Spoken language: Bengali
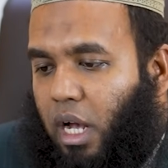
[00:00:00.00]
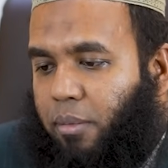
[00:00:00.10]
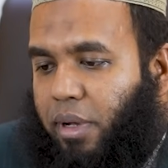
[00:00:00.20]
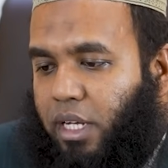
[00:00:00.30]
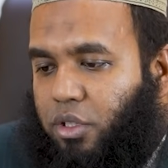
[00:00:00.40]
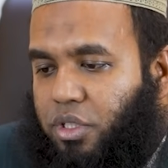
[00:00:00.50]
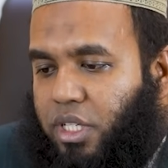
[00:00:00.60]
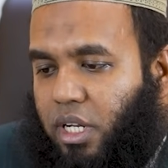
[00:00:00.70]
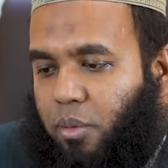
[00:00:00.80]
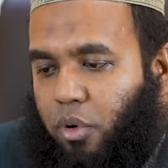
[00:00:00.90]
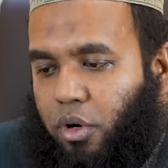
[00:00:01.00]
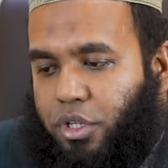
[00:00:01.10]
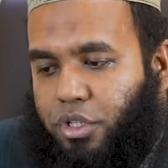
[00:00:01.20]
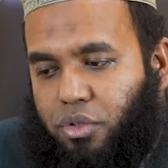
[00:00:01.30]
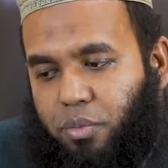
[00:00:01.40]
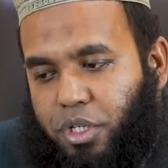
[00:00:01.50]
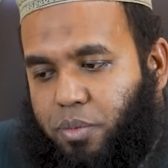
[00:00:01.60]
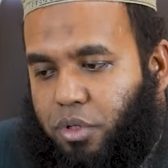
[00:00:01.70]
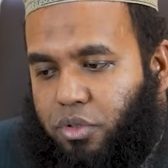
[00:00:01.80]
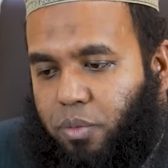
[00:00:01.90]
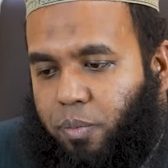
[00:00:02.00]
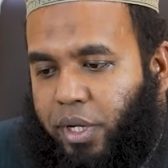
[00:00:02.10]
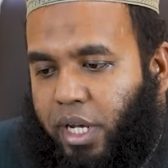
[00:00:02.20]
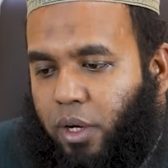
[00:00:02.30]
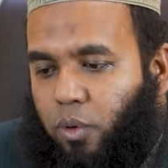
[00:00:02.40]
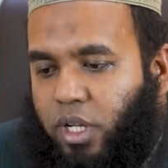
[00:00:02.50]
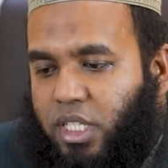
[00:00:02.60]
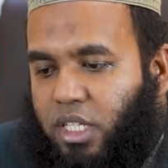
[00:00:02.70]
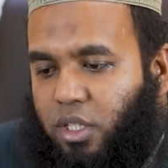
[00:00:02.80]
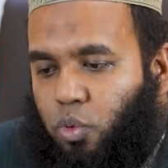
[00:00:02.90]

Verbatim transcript: আমি একজন ছেলে বয়স চব্বিশ বছর বিয়ে করেছি